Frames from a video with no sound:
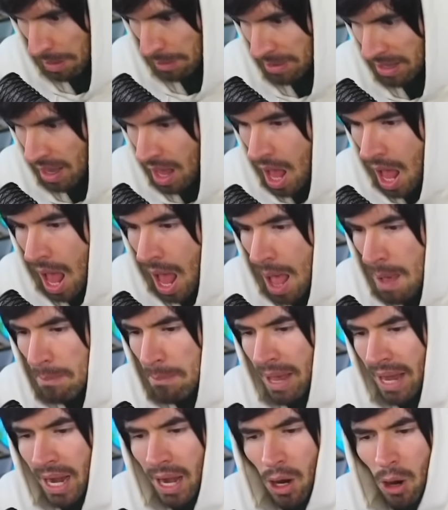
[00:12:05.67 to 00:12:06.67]
papi.
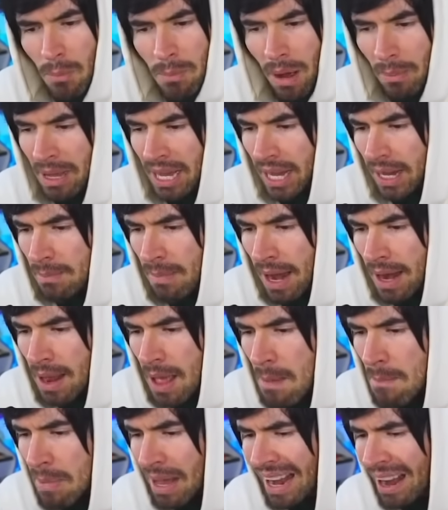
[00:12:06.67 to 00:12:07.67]
Venga con papi Germán.
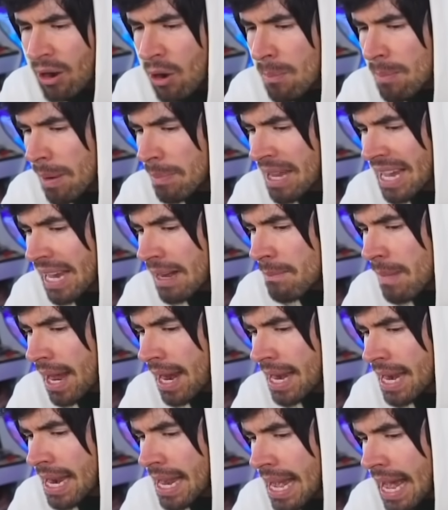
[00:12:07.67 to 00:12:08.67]
Venga con papi
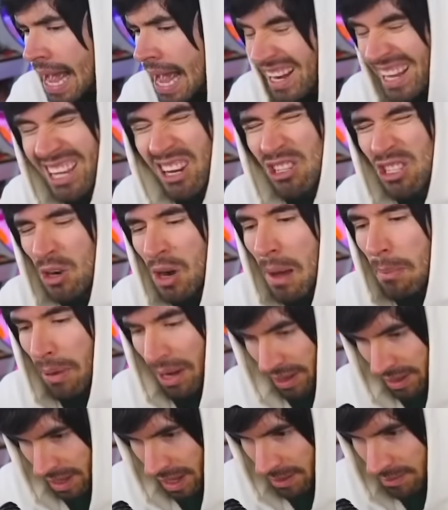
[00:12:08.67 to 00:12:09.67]
Germán. ¿ah? Ah. Les quiero hacer una
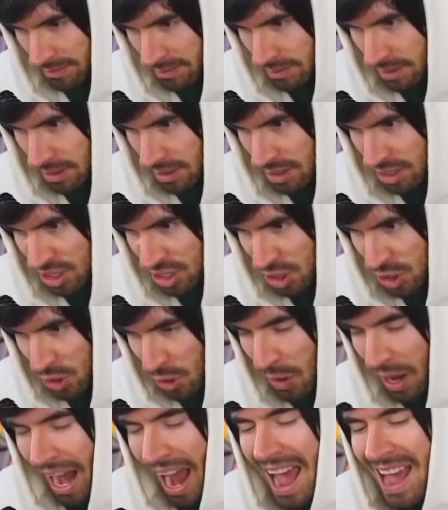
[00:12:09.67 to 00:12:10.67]
apuesta. Si
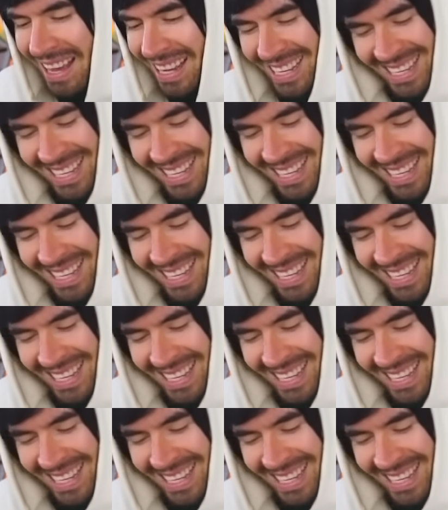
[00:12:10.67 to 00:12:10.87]
yo gano.